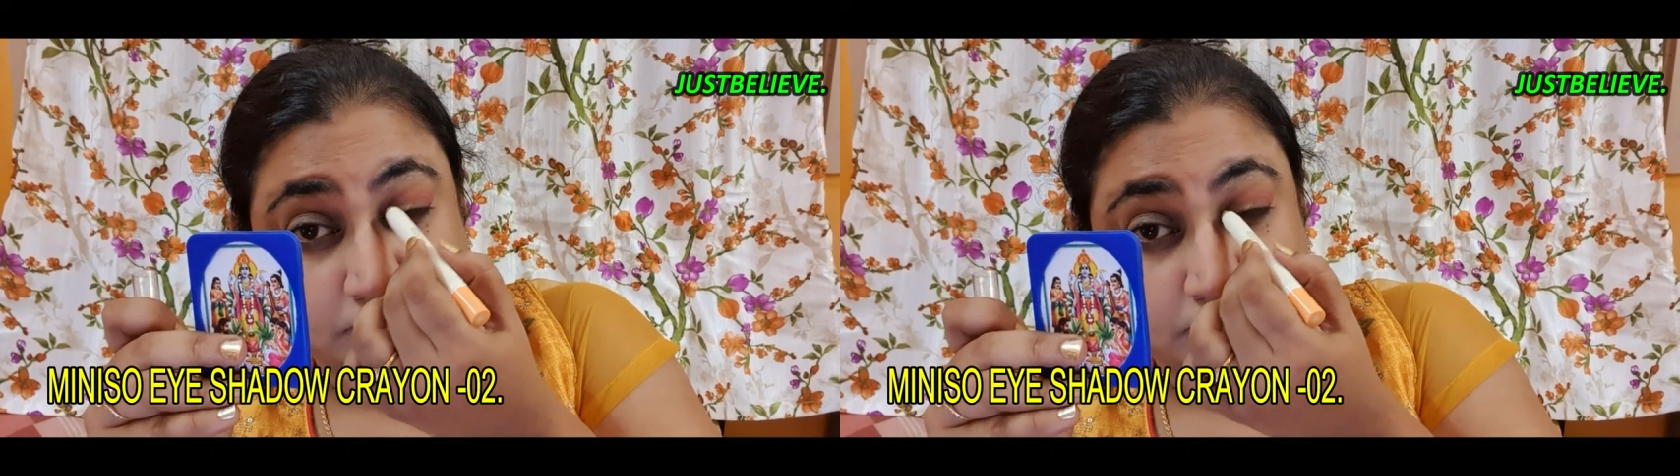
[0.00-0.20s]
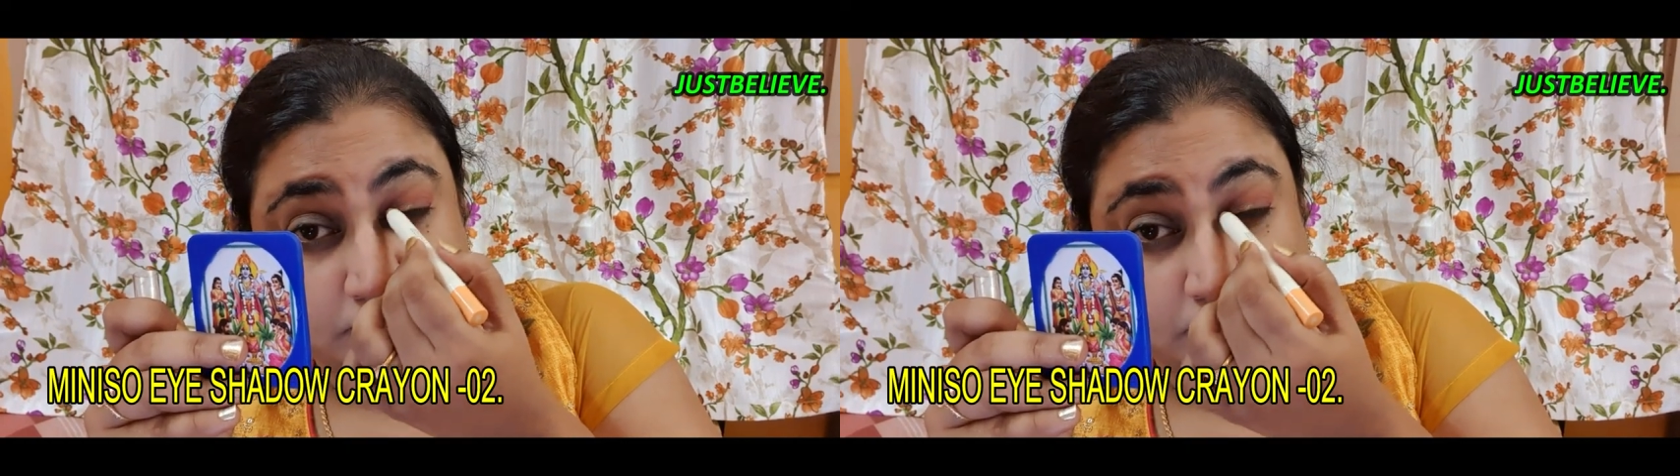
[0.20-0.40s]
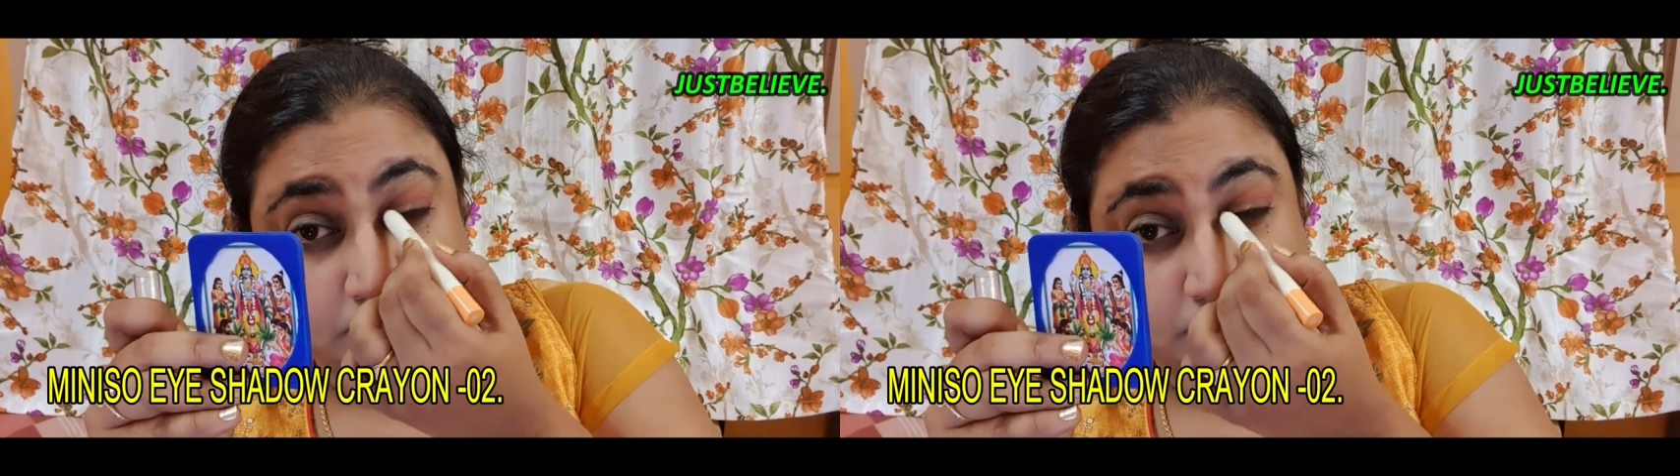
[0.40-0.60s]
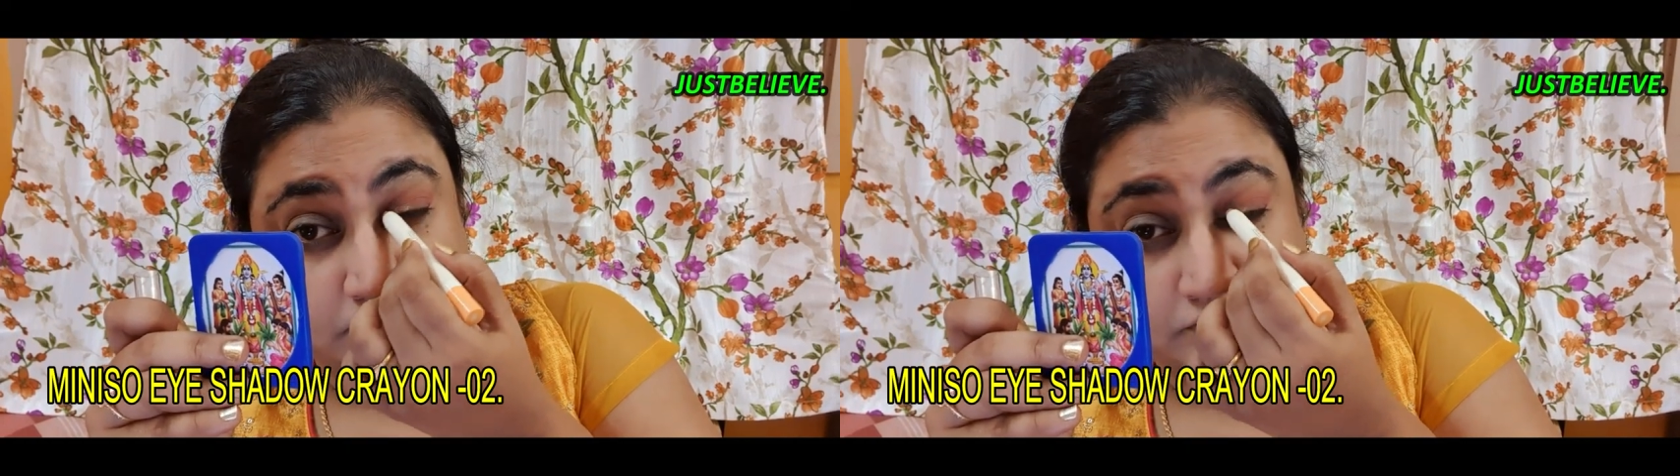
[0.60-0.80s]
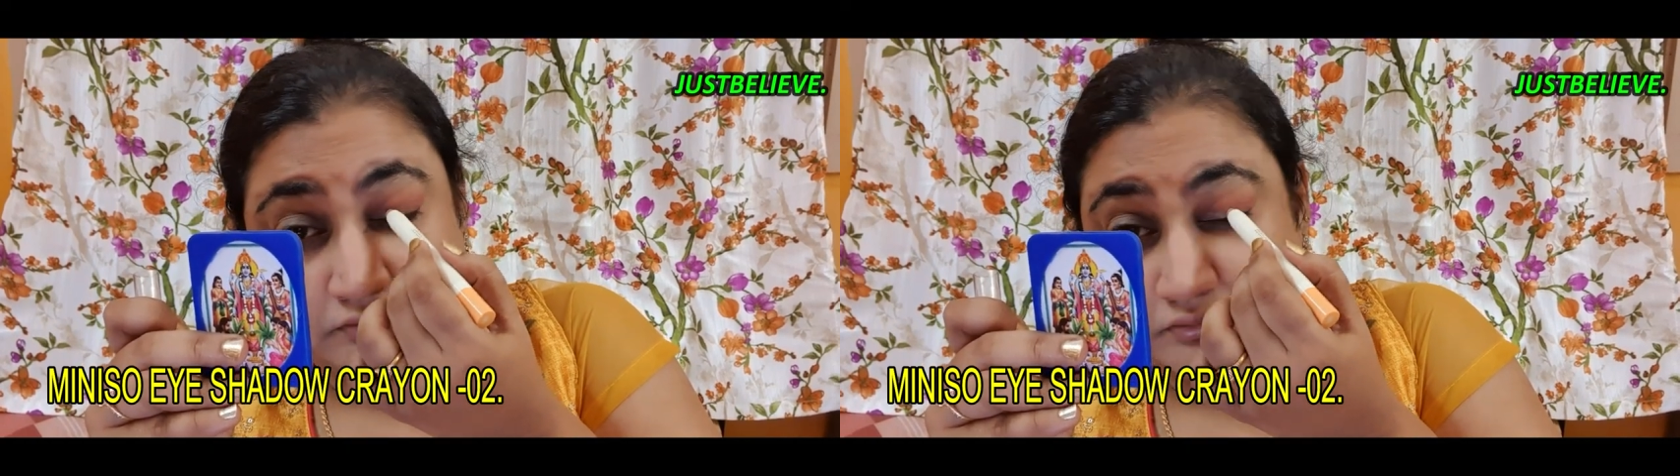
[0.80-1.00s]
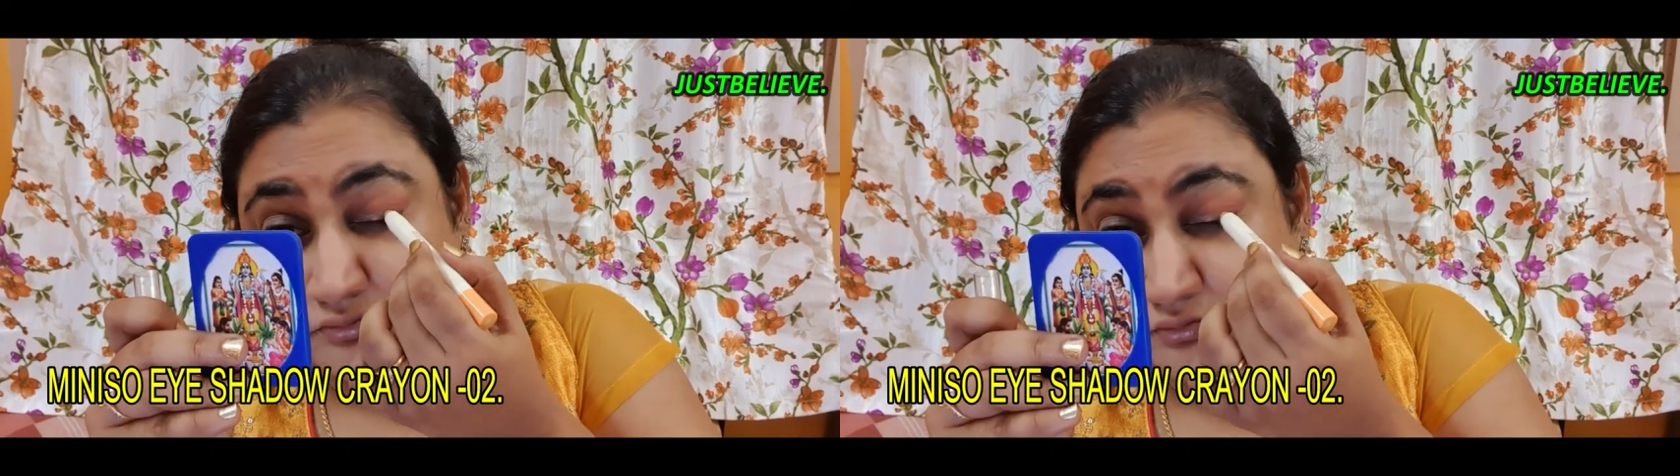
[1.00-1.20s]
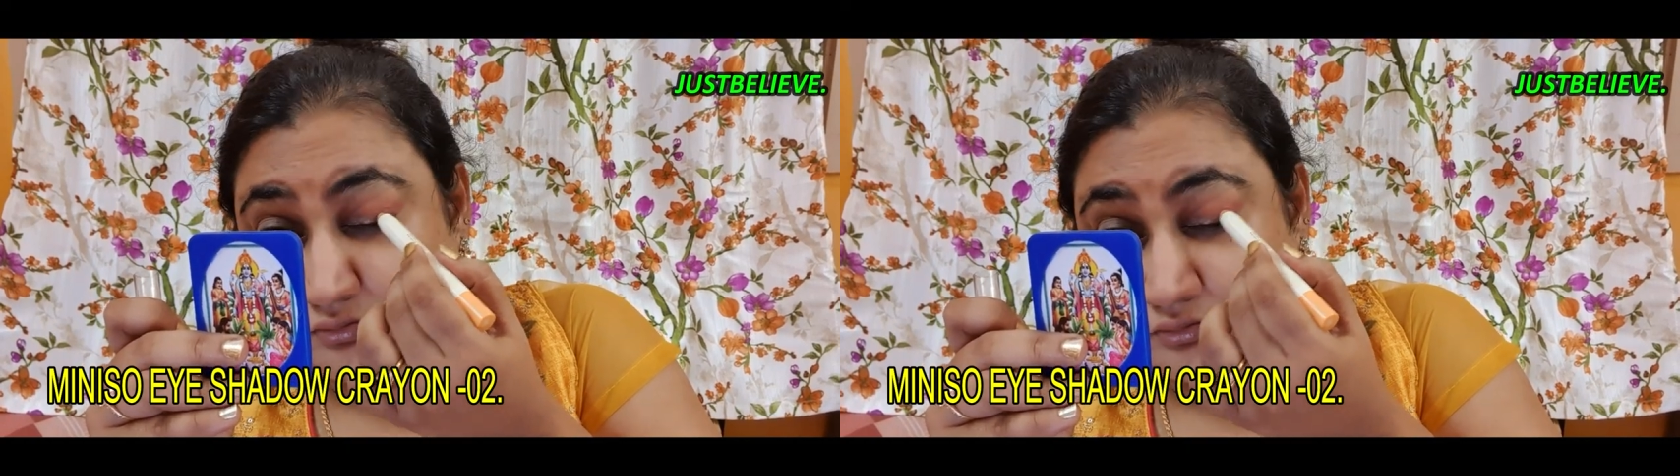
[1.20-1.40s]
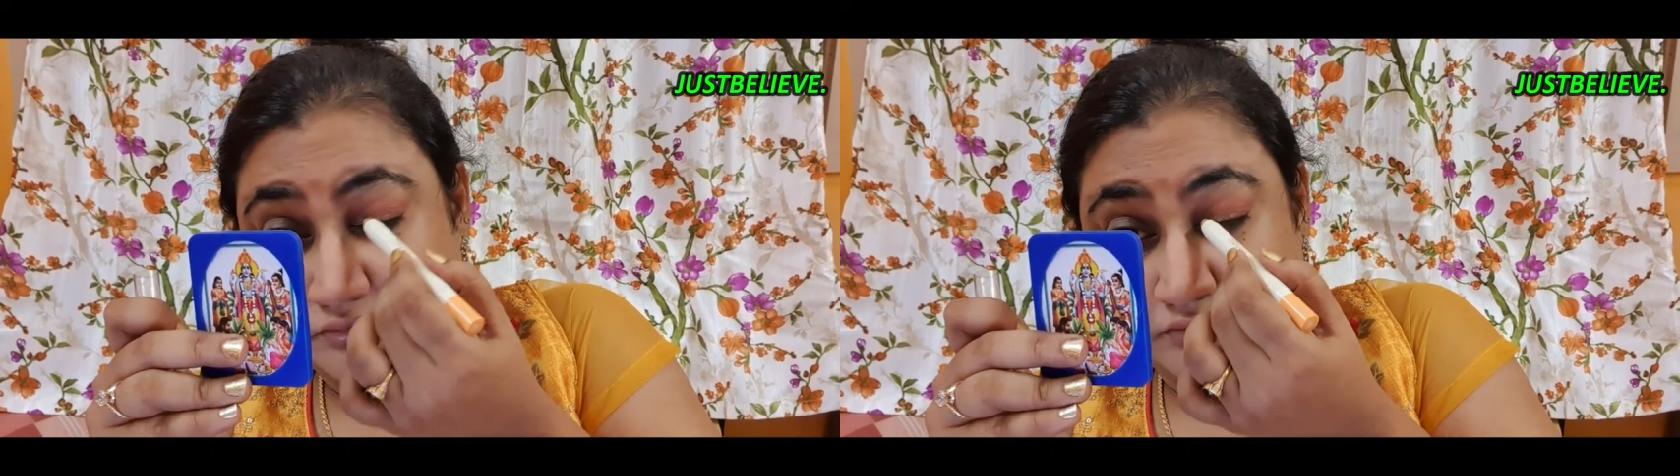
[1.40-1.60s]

ஷாம்பெயின் கோல்ட் அதை எடுத்து